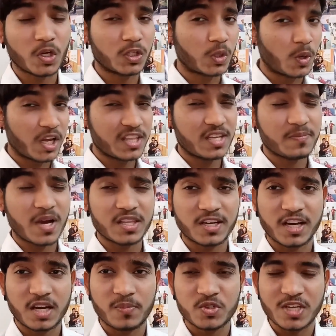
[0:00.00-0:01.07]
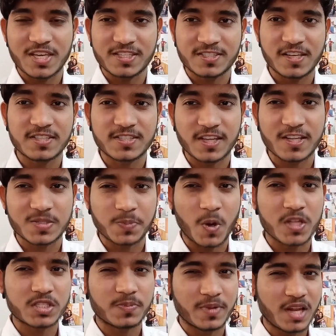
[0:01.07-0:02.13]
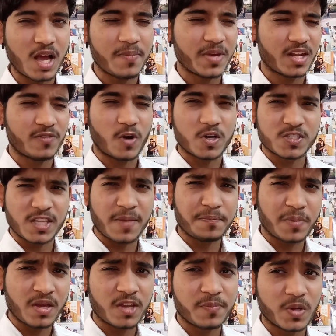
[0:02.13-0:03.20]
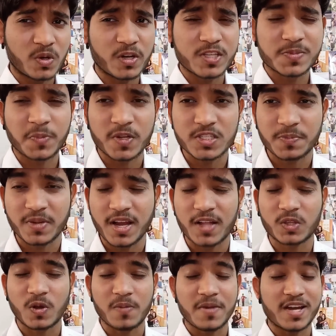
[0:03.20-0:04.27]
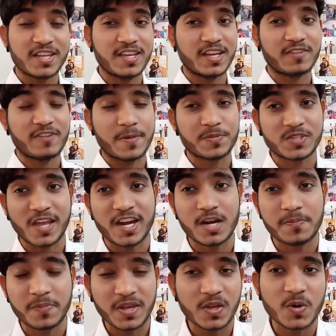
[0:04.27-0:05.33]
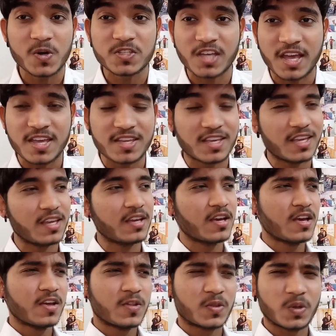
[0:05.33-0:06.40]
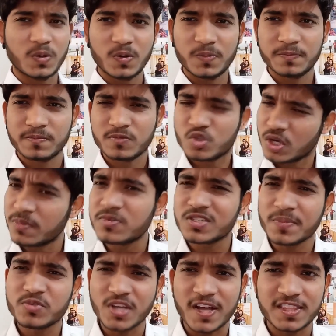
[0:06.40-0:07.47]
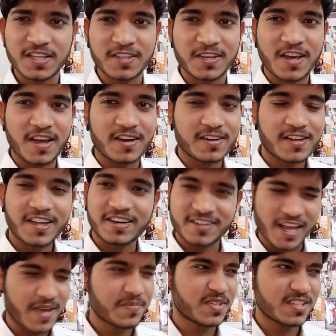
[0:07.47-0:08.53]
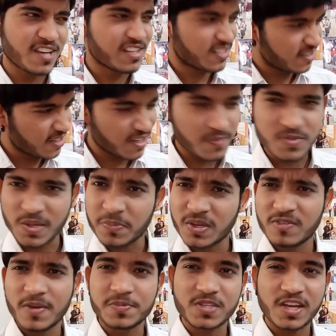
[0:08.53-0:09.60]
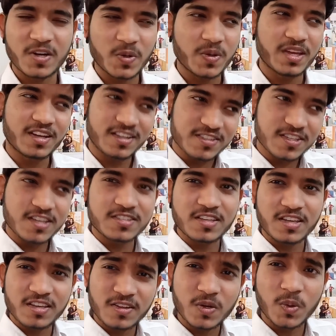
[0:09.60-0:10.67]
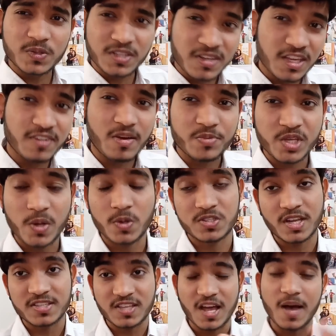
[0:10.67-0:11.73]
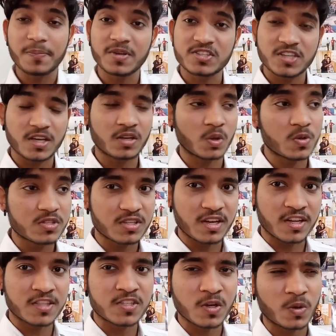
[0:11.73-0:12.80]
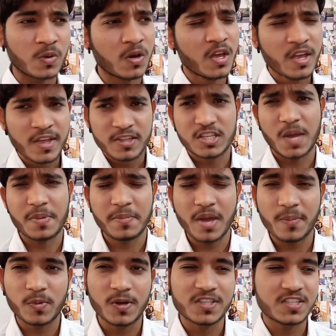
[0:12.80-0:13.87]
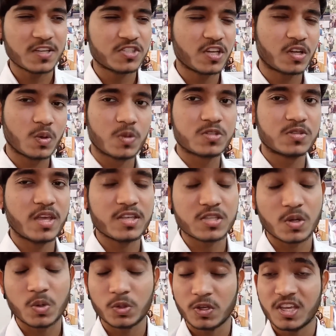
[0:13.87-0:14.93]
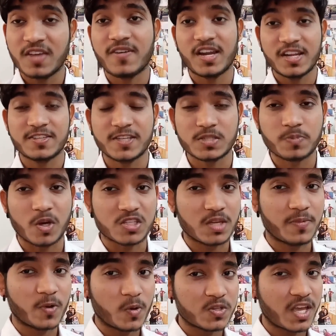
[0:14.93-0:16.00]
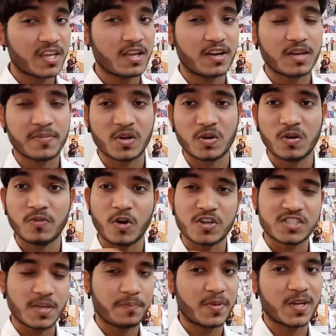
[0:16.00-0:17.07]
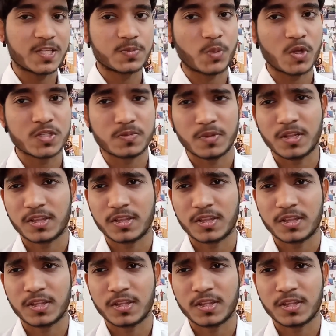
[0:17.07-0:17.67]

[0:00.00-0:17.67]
तो थोड़े दिन बाद अगर मुझे इस चीज़ से रिस्पॉन्स मिला मेरे व्हाट्सएप पे मेरे को रिस्पॉन्स मिला तो हमारी एक वेबसाइट भी हो जाएगी तो जो हम सब चाहते थे यार एक टाइम से चाहते थे कि हम सबकी वेबसाइट हो एक अच्छी सी क्लोथिंग की वेबसाइट हो जहाँ से आप अच्छे क्लोथ्स खरीद सको जहाँ पे मैं आपको अच्छे अच्छे क्लोथ्स दे सकूँ तो ये वाली चीज़ पॉसिबल हो जाएगी अगर मेरे को व्हाट्सएप पे रिस्पॉन्स